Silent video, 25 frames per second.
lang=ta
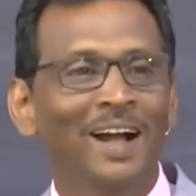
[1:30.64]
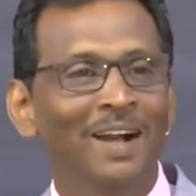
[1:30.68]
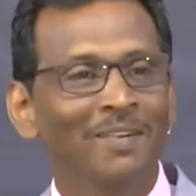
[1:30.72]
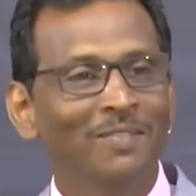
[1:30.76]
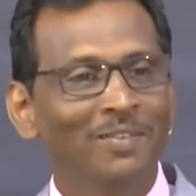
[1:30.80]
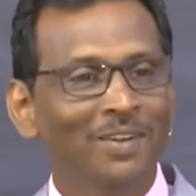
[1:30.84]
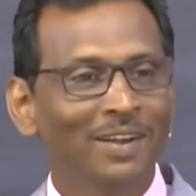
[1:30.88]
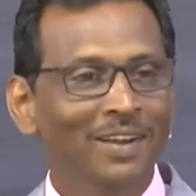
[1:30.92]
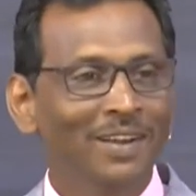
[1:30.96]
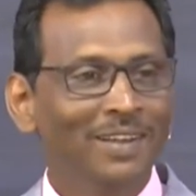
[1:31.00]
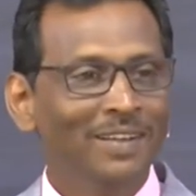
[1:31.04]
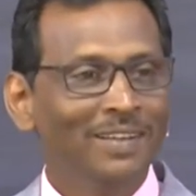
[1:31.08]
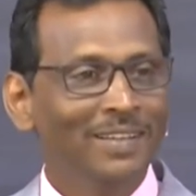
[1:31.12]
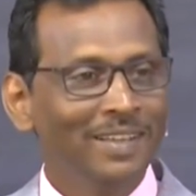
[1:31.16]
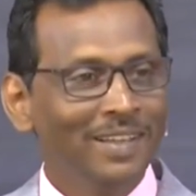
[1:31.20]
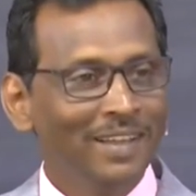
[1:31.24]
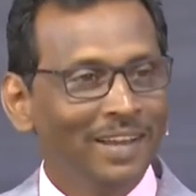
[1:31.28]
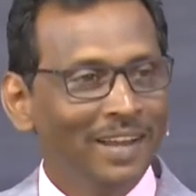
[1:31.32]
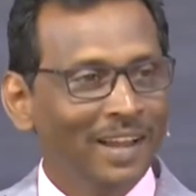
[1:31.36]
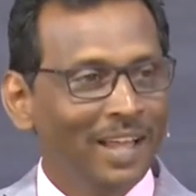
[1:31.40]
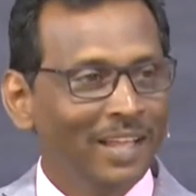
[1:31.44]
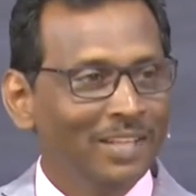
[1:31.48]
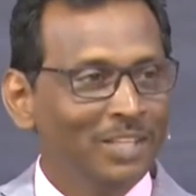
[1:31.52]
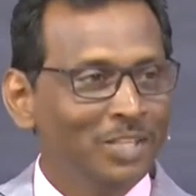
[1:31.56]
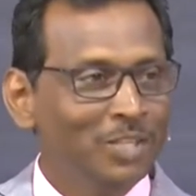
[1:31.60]
அவர்களுக்கு
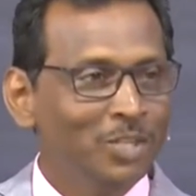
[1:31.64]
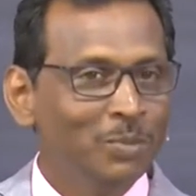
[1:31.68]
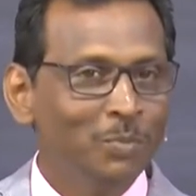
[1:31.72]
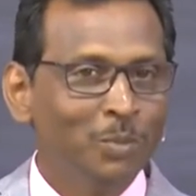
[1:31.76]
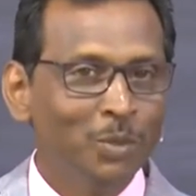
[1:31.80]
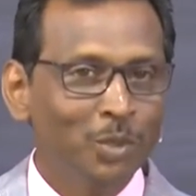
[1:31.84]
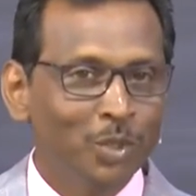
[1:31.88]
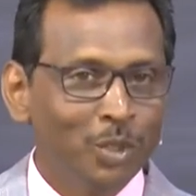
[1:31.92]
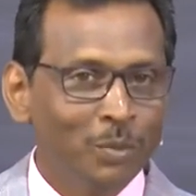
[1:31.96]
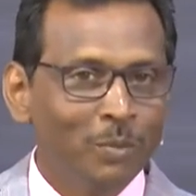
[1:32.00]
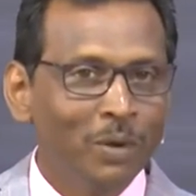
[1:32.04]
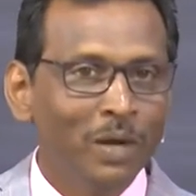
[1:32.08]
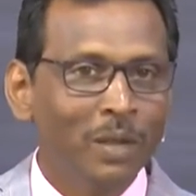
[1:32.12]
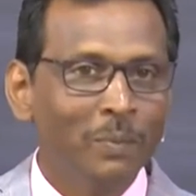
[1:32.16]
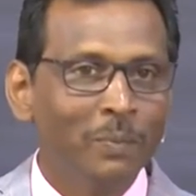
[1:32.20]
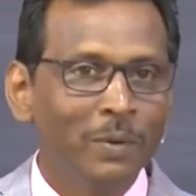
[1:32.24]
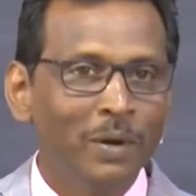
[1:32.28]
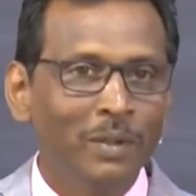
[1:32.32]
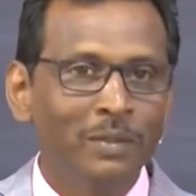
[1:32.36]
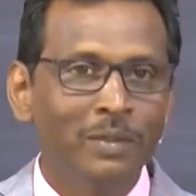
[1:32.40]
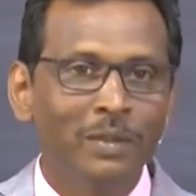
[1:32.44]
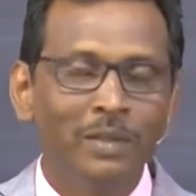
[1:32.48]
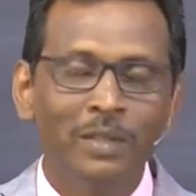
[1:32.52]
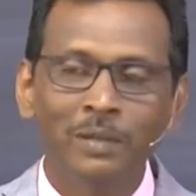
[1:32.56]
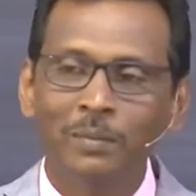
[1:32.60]
அஞ்சு புத்தகம்
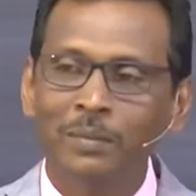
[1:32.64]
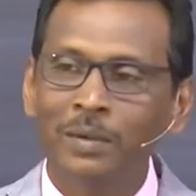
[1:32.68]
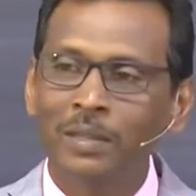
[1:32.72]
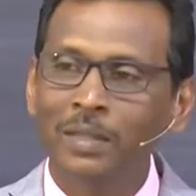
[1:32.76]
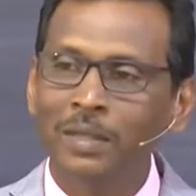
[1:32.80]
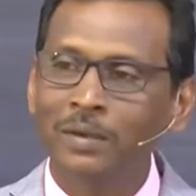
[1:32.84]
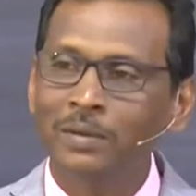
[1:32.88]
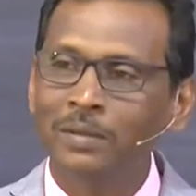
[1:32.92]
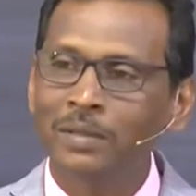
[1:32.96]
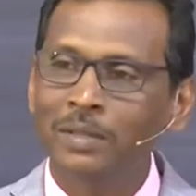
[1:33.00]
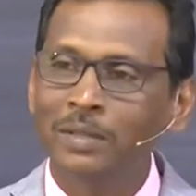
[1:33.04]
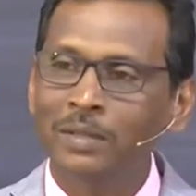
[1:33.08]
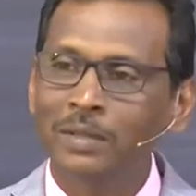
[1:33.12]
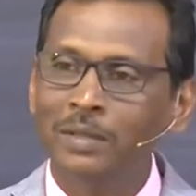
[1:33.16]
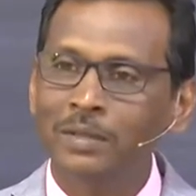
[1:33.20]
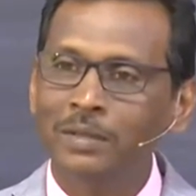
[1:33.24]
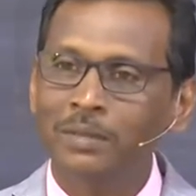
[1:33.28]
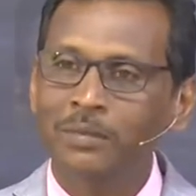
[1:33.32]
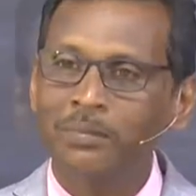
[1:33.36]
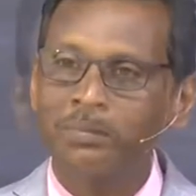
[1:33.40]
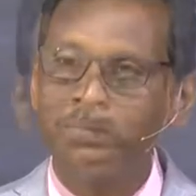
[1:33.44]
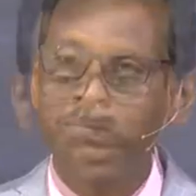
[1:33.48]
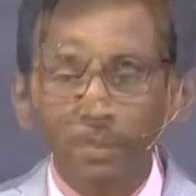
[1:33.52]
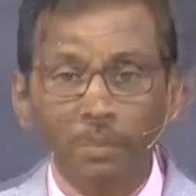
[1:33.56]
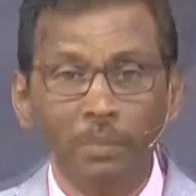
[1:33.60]
மனப்பாடம் தெரியும் அதாவது
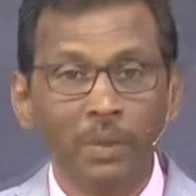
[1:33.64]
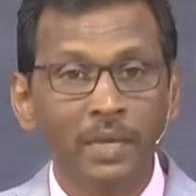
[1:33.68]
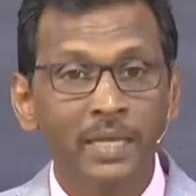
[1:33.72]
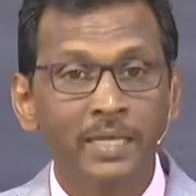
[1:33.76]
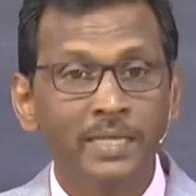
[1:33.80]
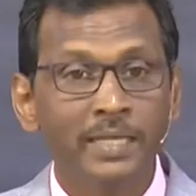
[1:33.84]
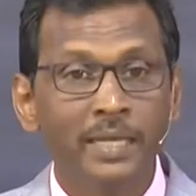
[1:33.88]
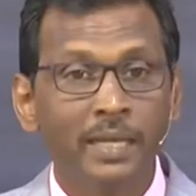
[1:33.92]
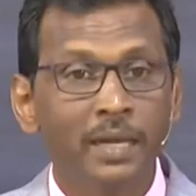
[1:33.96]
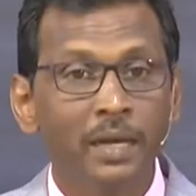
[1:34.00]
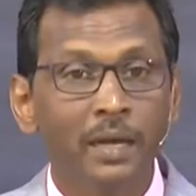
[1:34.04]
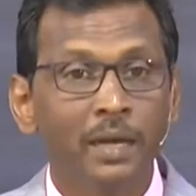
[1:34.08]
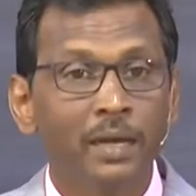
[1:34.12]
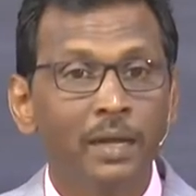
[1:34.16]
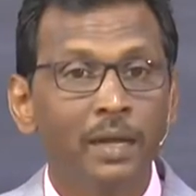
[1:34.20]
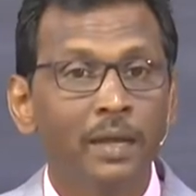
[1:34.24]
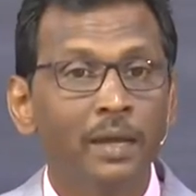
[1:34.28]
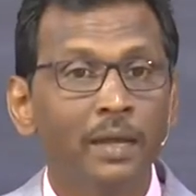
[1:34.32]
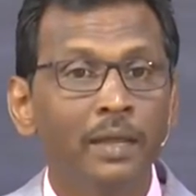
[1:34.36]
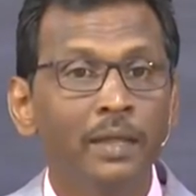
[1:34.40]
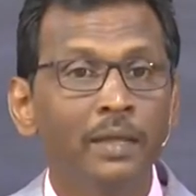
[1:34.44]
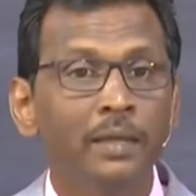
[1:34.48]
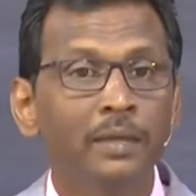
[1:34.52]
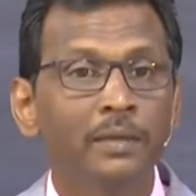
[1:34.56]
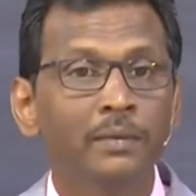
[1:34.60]
பரிசேர்கள்
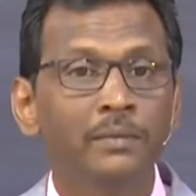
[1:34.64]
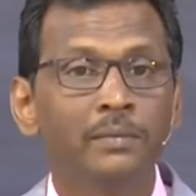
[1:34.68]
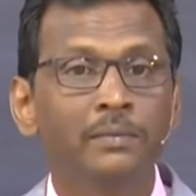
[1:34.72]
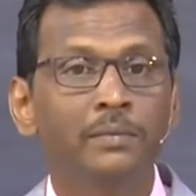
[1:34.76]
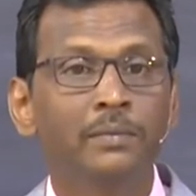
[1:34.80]
இருக்காங்க இல்லையா